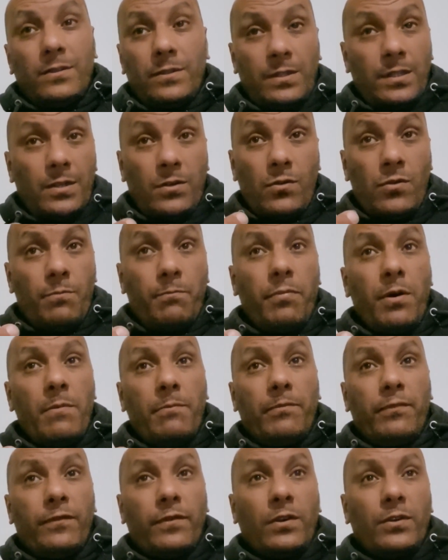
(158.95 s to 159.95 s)
le
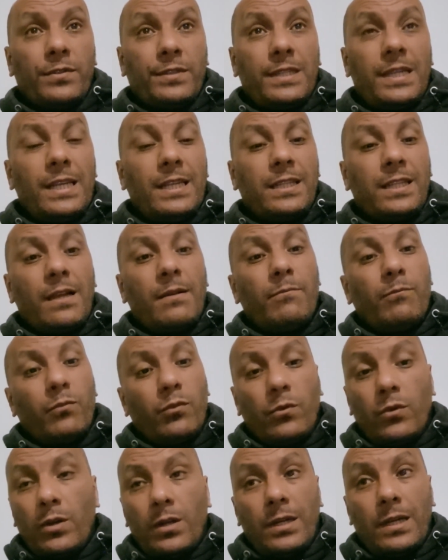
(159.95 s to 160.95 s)
peuple français est un
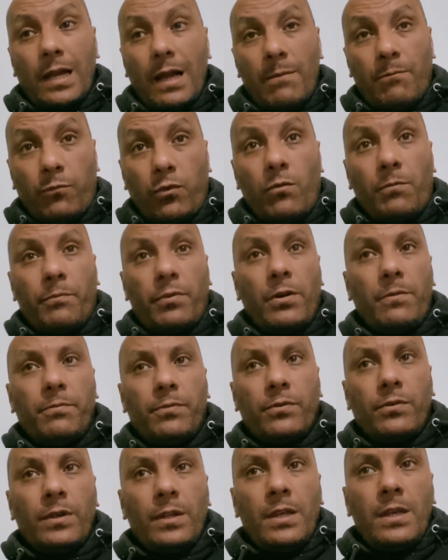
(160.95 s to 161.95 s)
bon, un bon
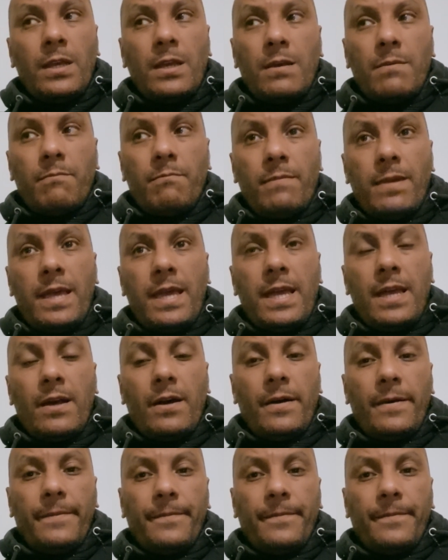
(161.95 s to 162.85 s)
peuple, mais